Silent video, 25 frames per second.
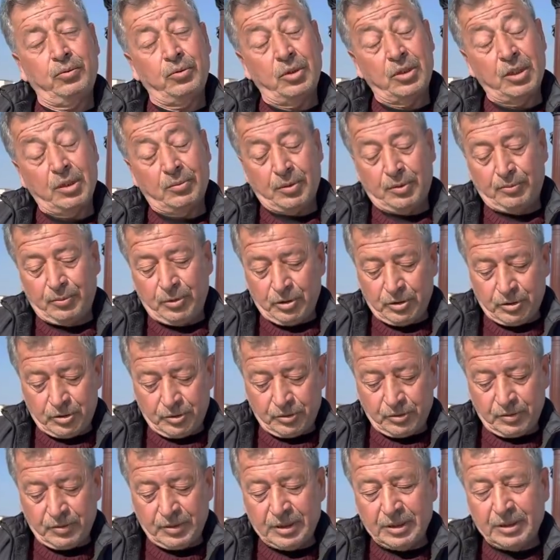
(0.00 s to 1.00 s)
Dönek
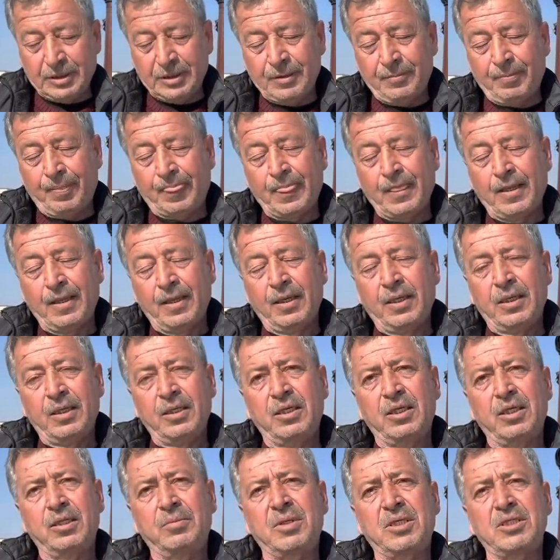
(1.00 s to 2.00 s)
popülasyonu vardı.
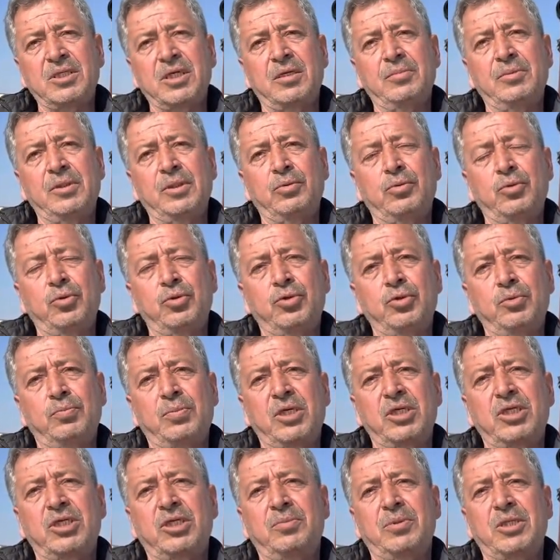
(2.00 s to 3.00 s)
Yılmaz abinin kuşu
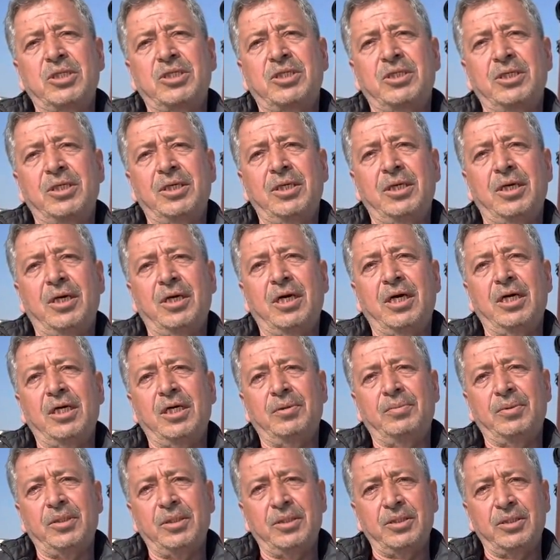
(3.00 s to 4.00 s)
başlı başına
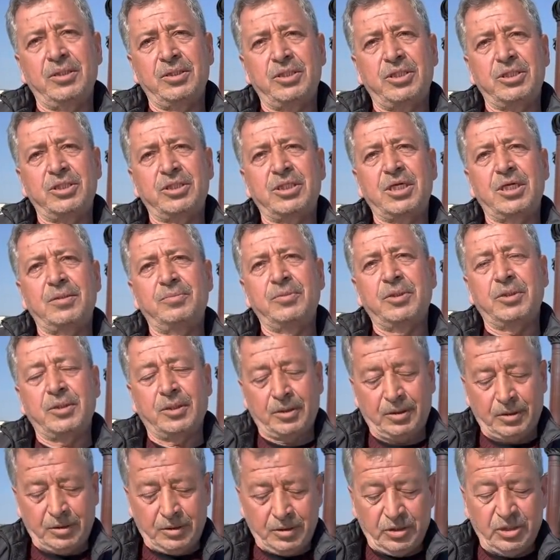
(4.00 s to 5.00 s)
ayrı bir sistemdi.
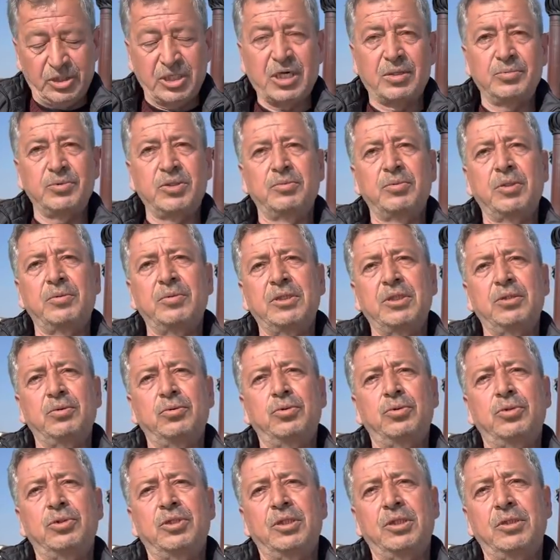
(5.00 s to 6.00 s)
Camcı Mehmet'in
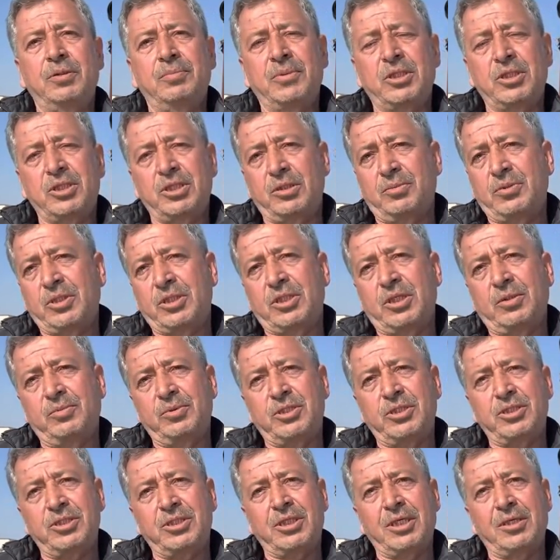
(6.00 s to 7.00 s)
kuşları başlı başına bir
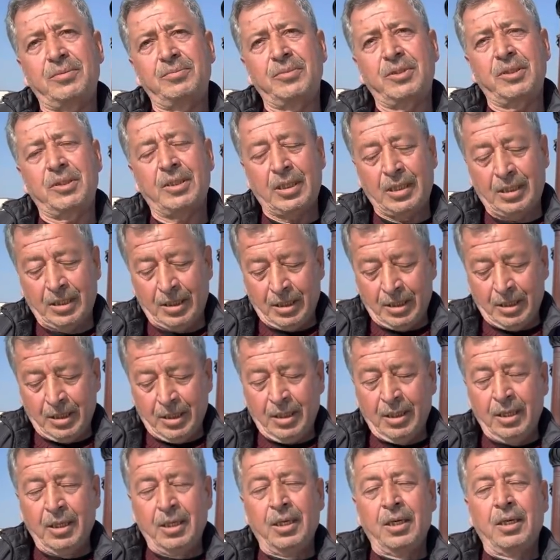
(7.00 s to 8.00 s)
sistemdi.
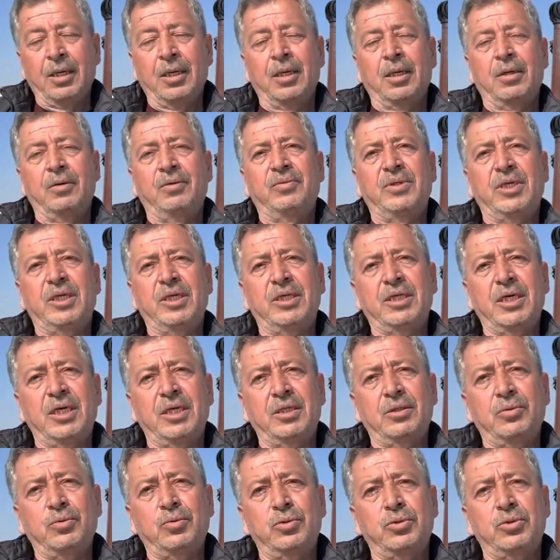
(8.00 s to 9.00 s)
Veli
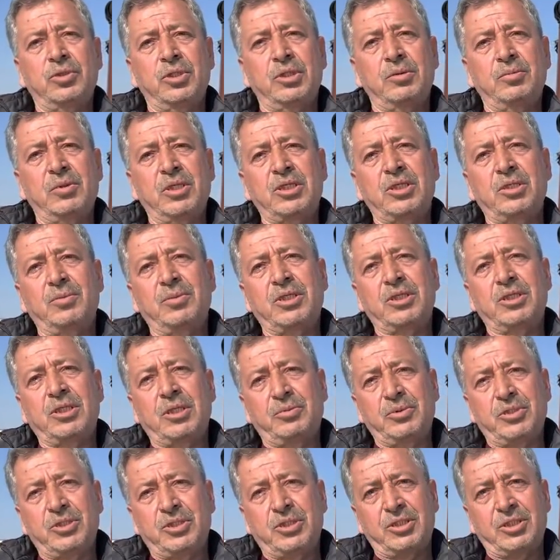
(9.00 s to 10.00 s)
Kaya'nın kuşları başlı başına
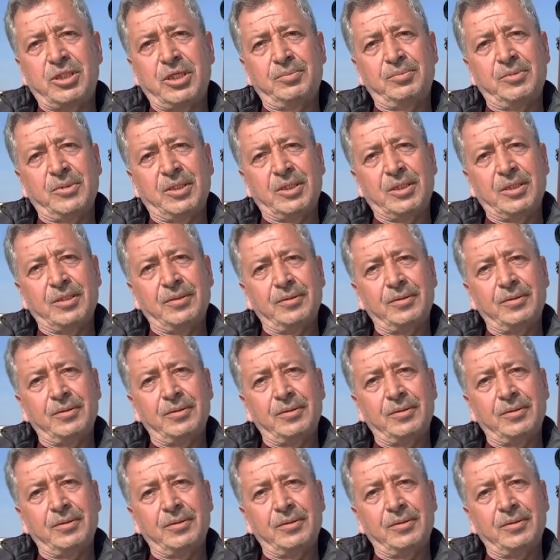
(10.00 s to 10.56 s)
bir sistemdi.